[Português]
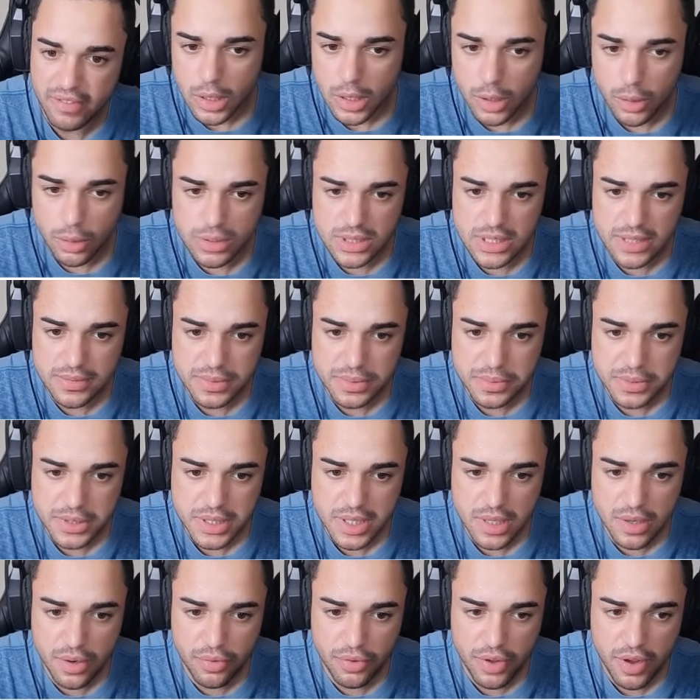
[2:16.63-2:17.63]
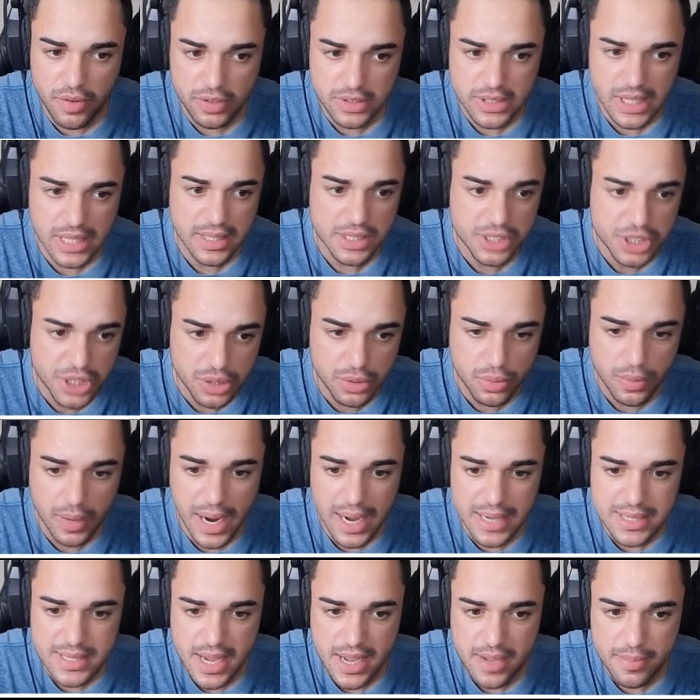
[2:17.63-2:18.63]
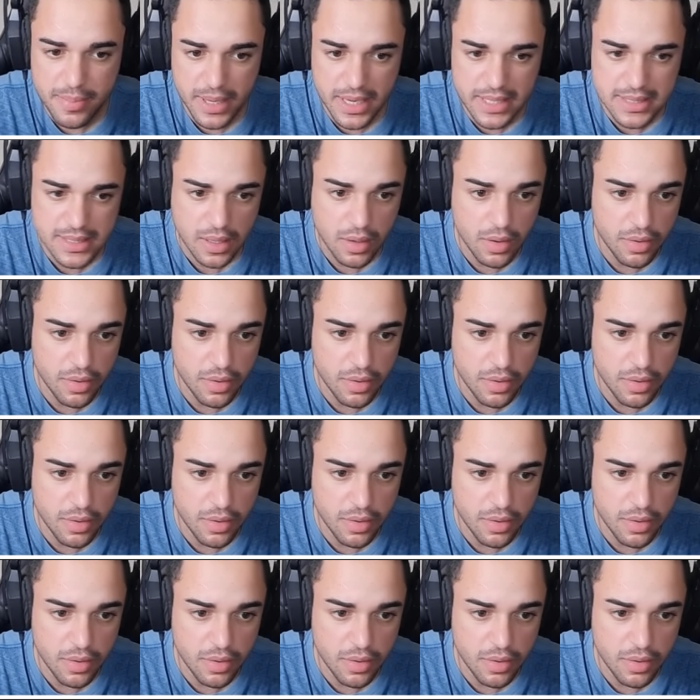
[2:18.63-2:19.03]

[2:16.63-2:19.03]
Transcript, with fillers: Inclusive, se você não viu, eu vou estar tá deixando o card aí, beleza?